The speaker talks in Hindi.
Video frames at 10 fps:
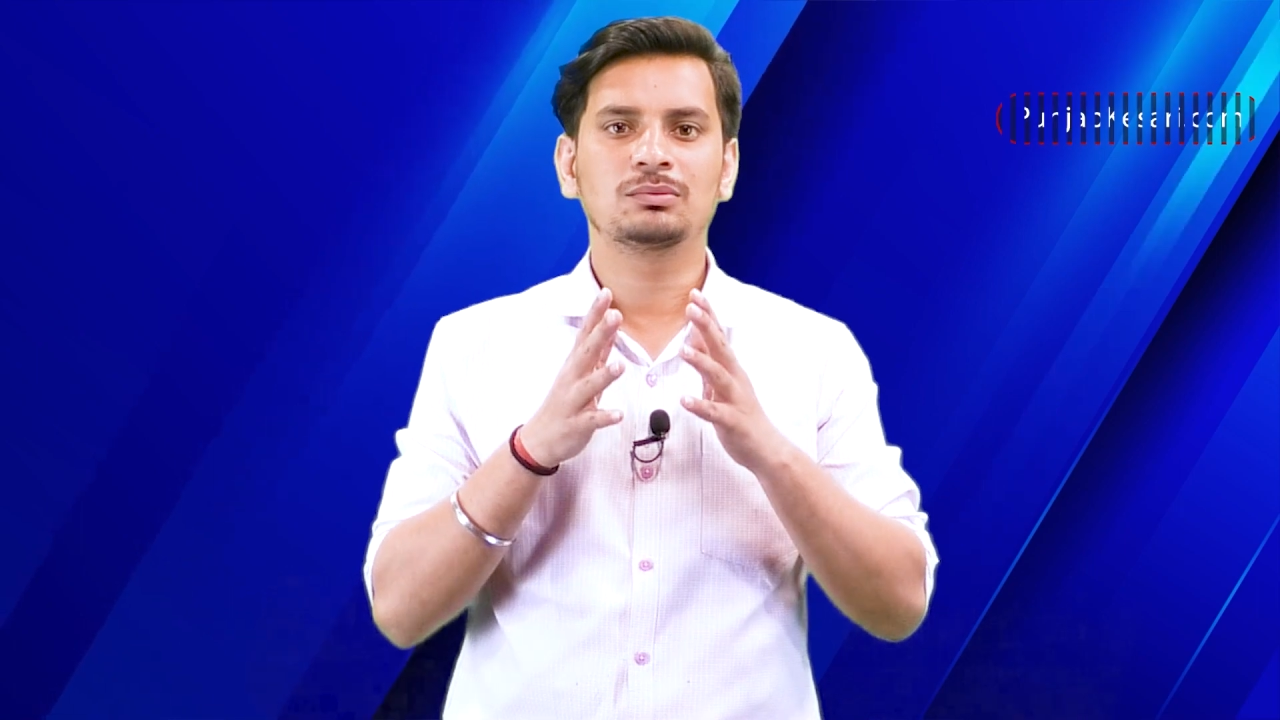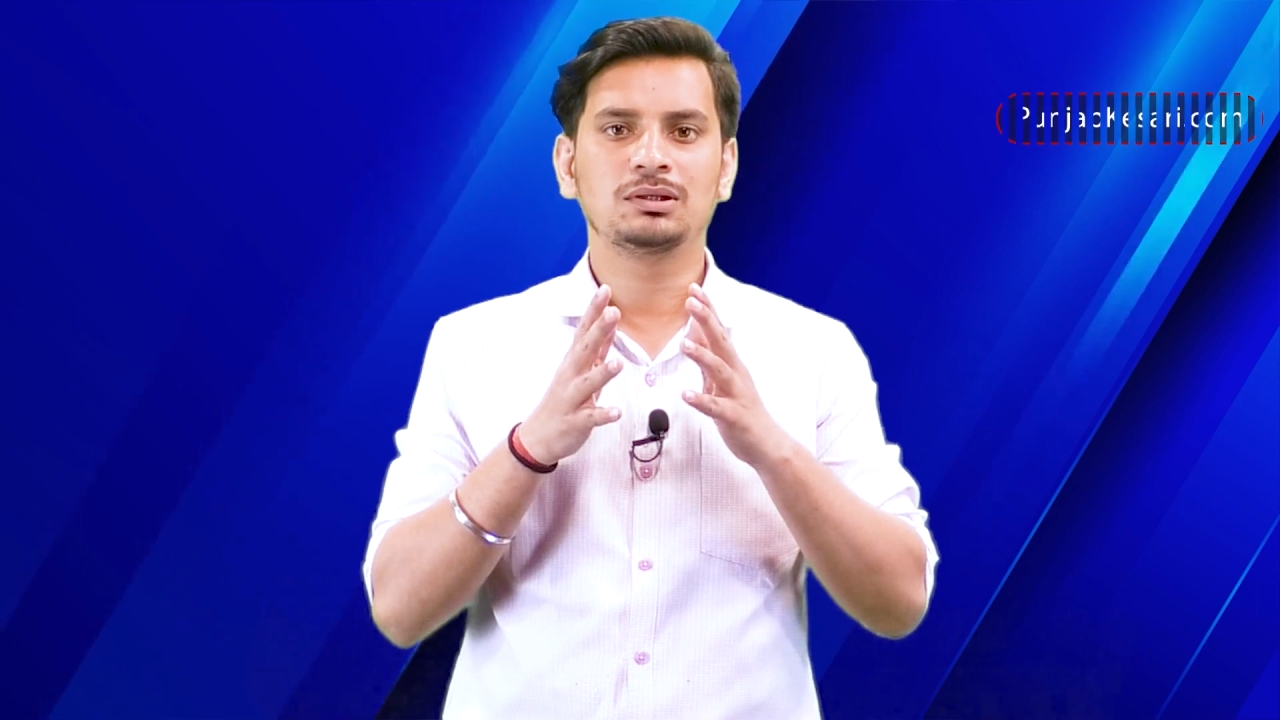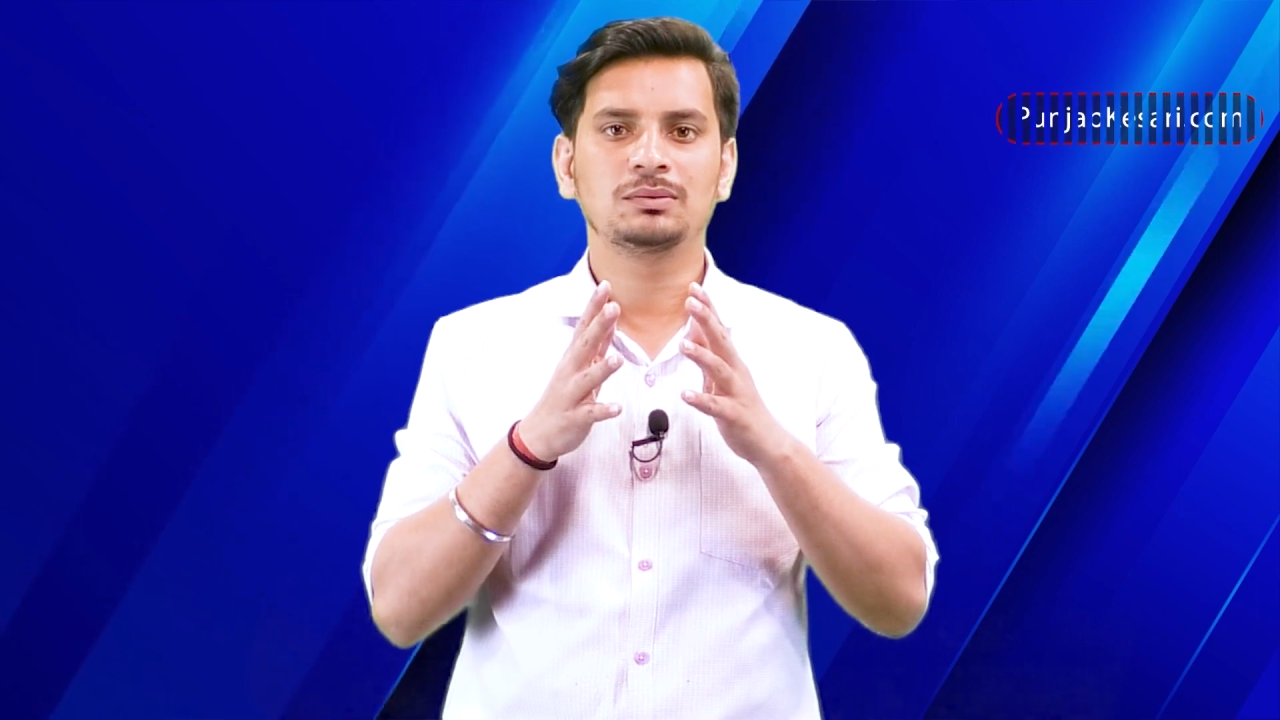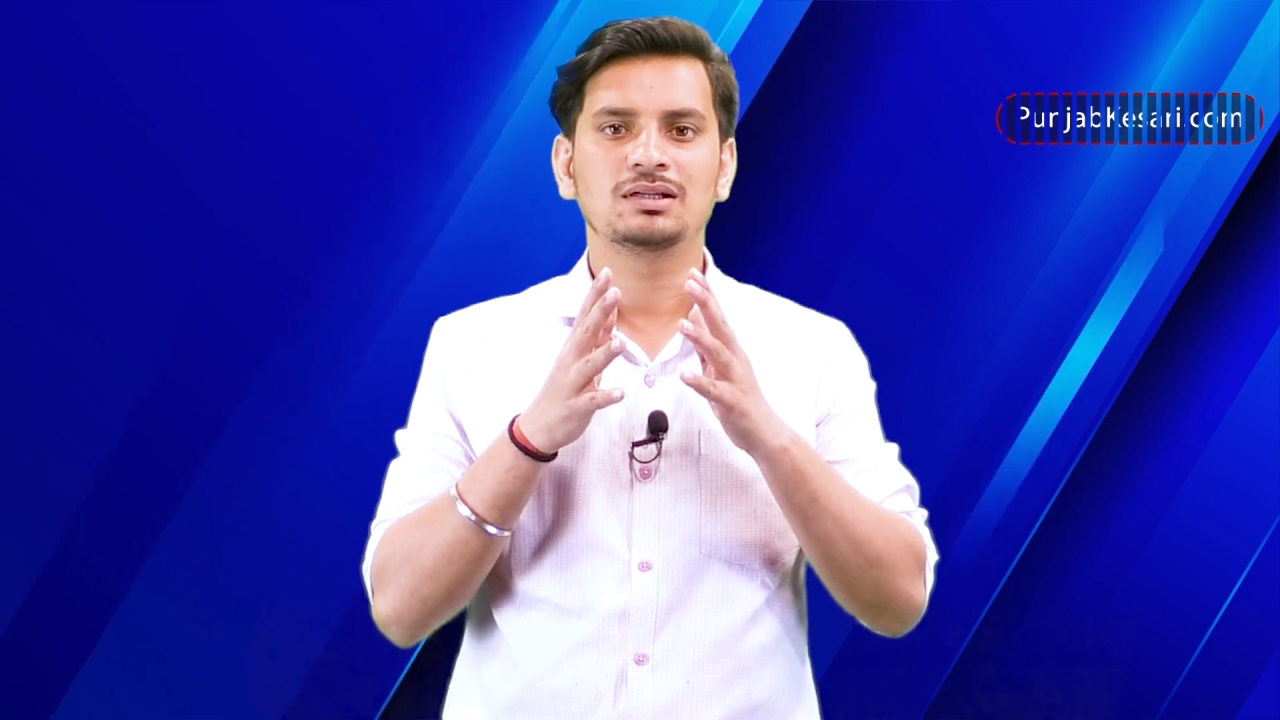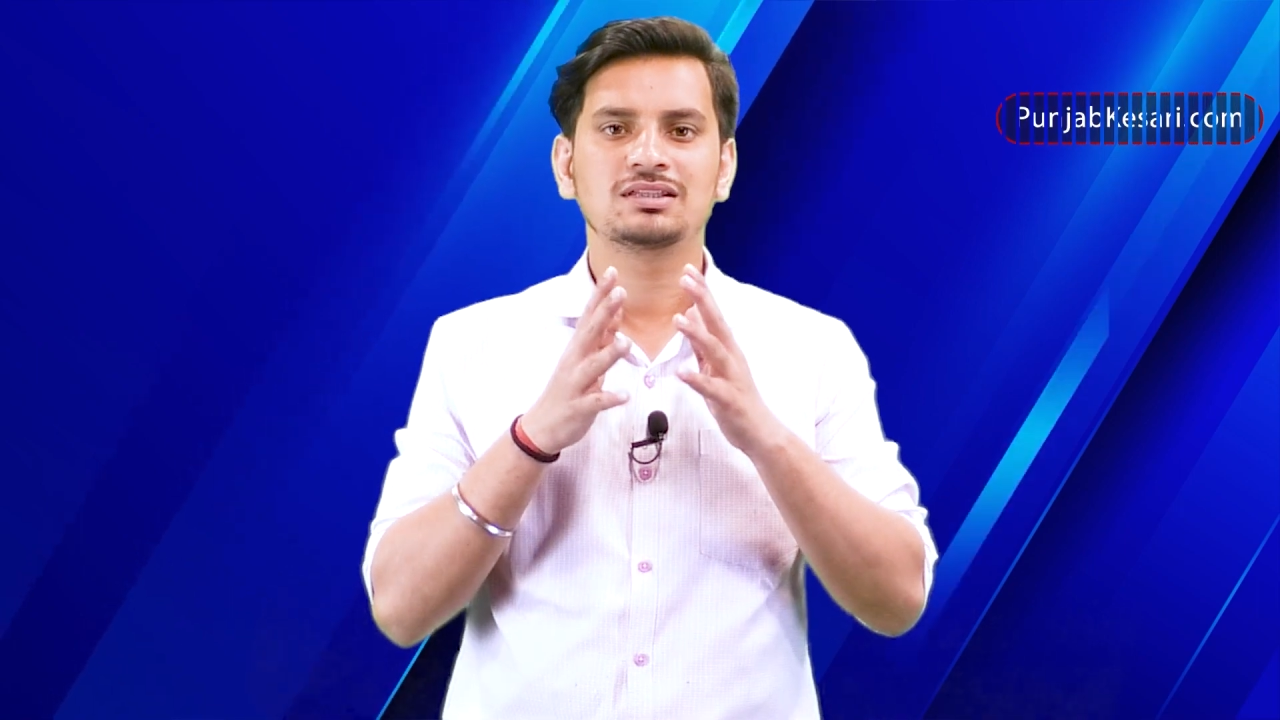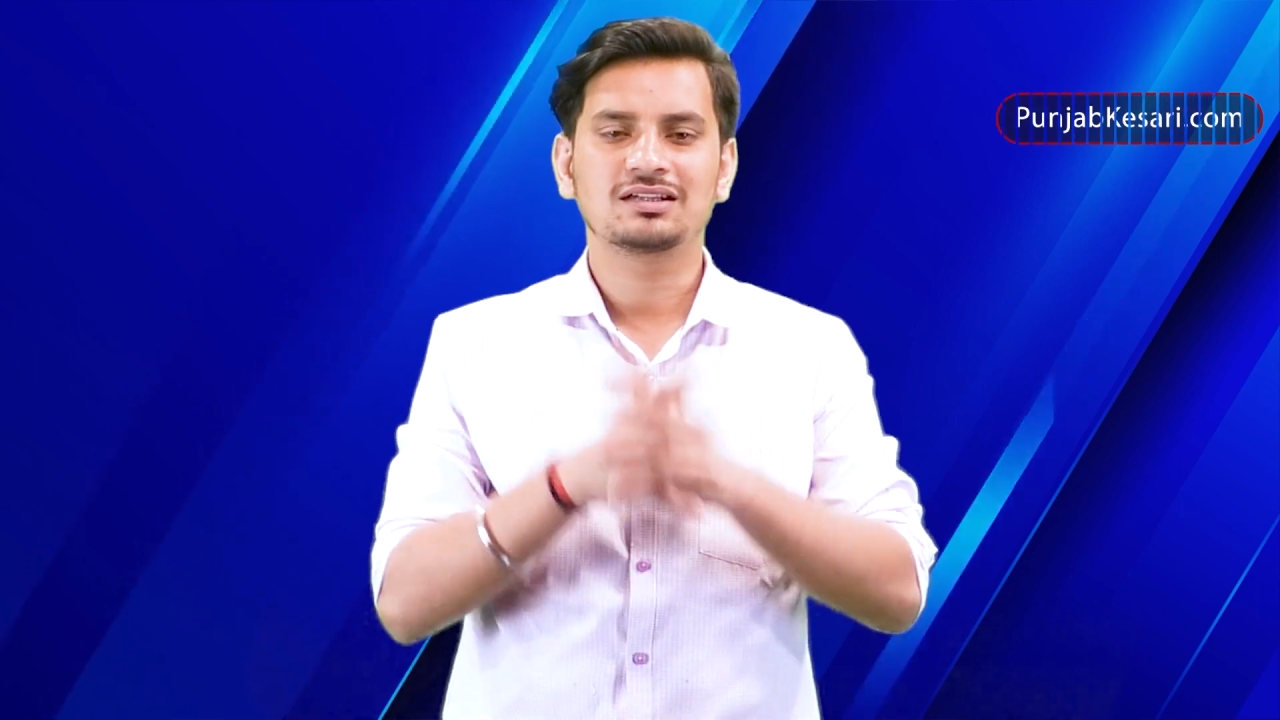बल्लेबाजी